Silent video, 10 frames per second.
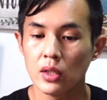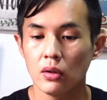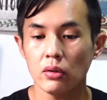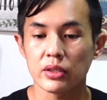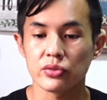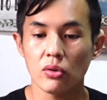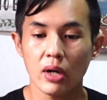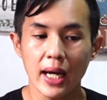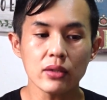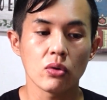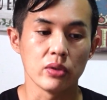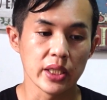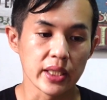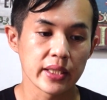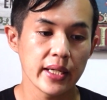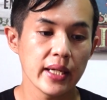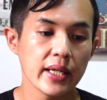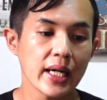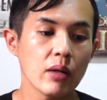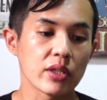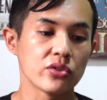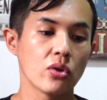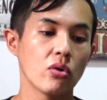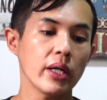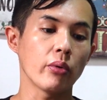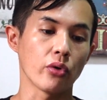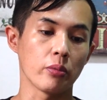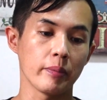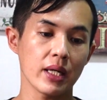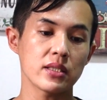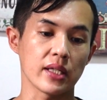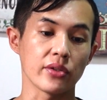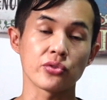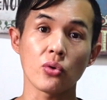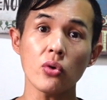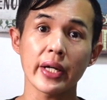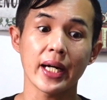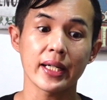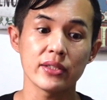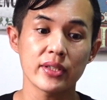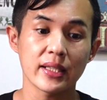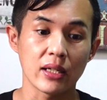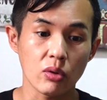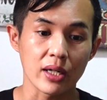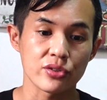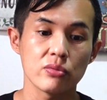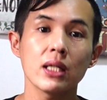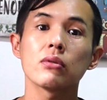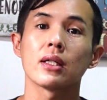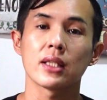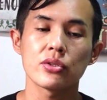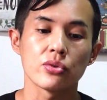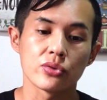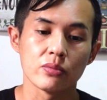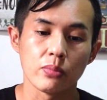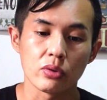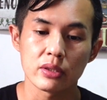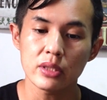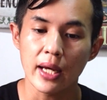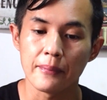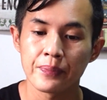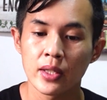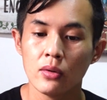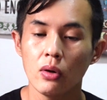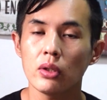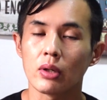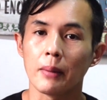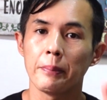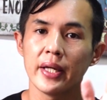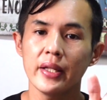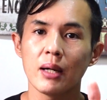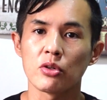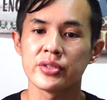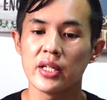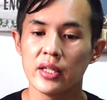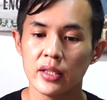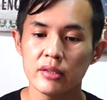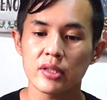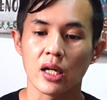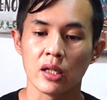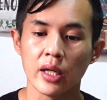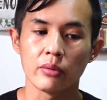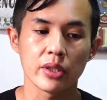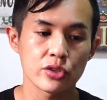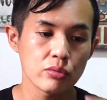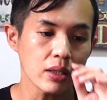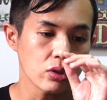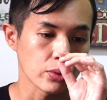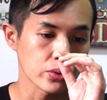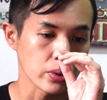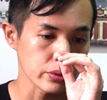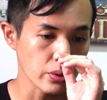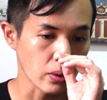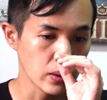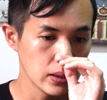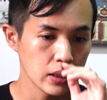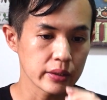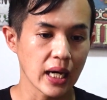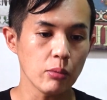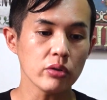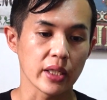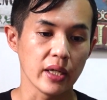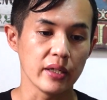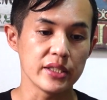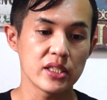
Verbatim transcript: ほいでその後に警官は増援を呼びましてそこへ駆けつけたのがスワットやったっちゅう寸法ですねほいでほらペディアも精鋭ですからねでスワットもそうでしょうだもんでね1